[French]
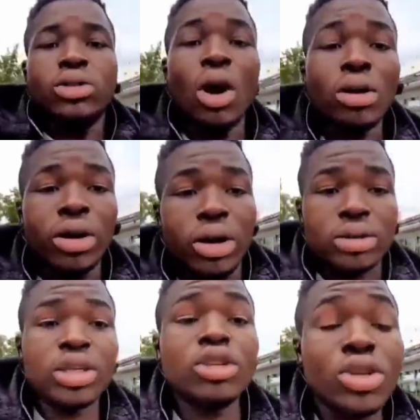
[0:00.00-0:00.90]
Donc
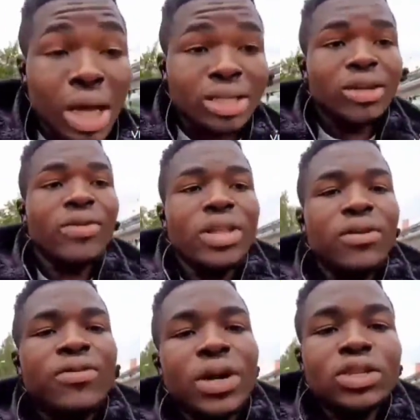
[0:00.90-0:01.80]
euh, si tu désires
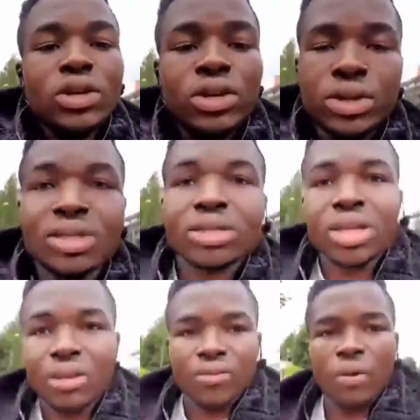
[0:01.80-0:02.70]
venir faire
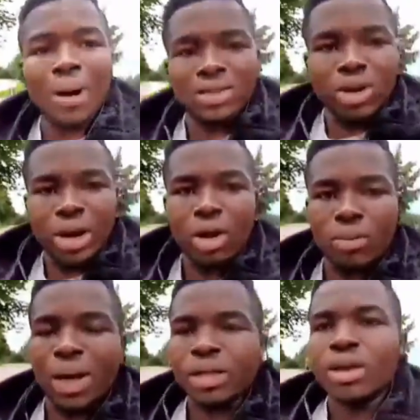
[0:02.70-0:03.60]
cette formation en
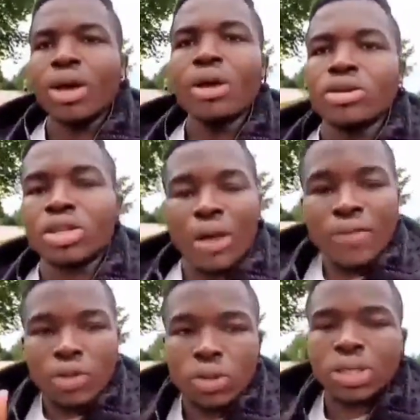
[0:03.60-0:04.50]
Allemagne, je
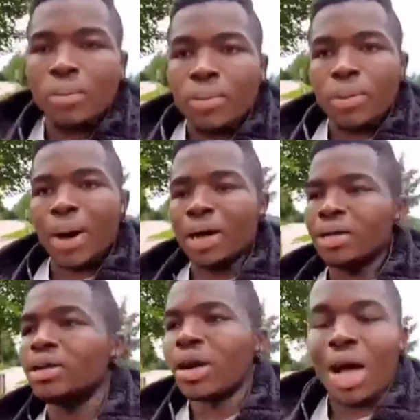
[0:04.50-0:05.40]
t'invite tout simplement
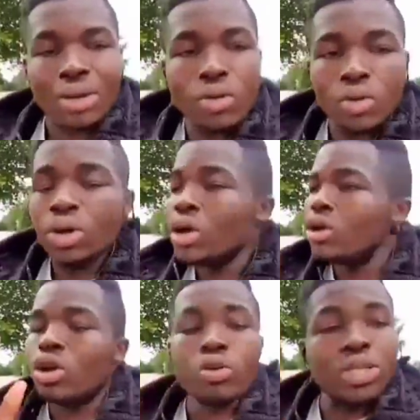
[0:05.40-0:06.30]
à nous.
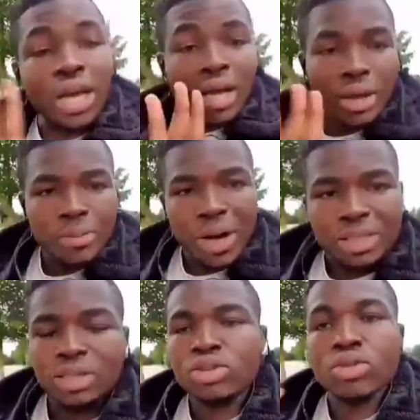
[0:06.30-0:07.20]
Ne nous écris
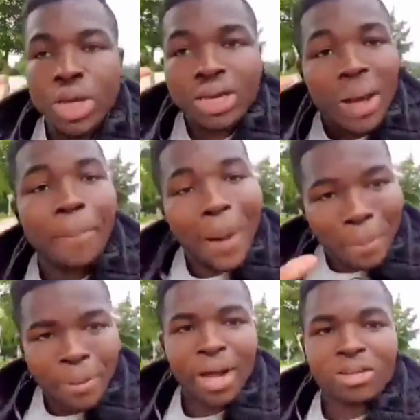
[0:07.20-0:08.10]
pas. Si tu n'es
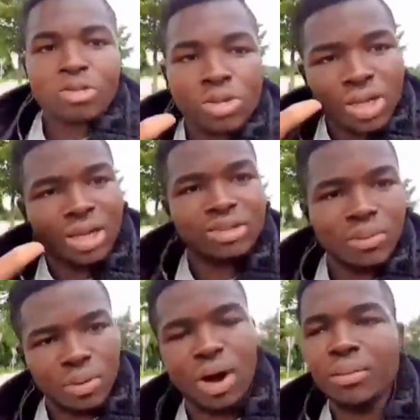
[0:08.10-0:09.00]
pas prêt à souscrire à ce
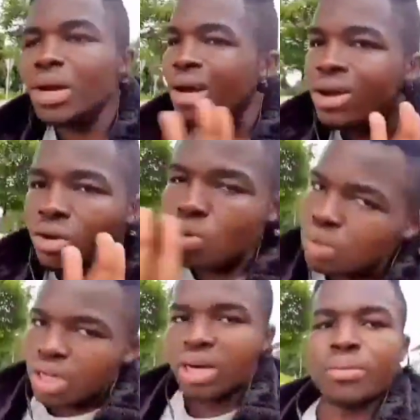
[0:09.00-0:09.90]
programme, ne
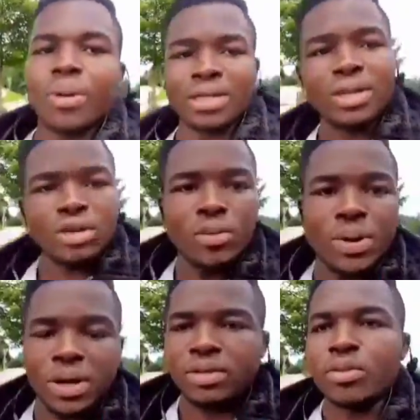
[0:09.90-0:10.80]
nous écris pas s'il te
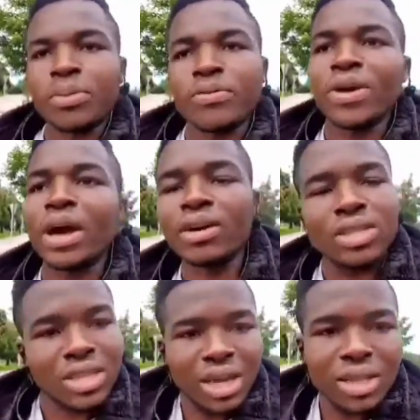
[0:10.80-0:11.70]
plaît. Je préfère être
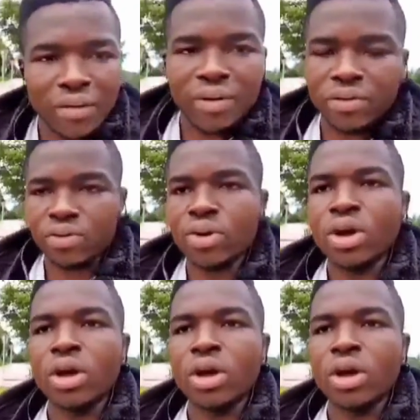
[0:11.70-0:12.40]
direct avec vous.